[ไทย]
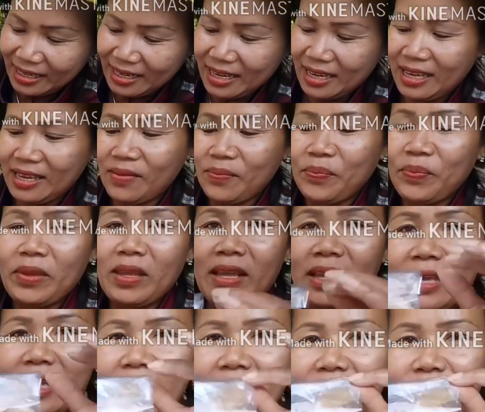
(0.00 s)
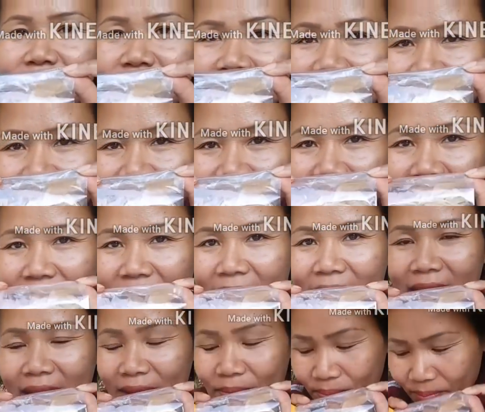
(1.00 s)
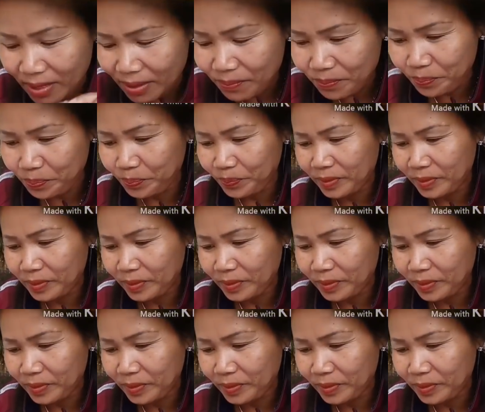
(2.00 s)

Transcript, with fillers: นี่อย่างนี้ปุ๊บ พอได้อย่างนี้ปุ๊บ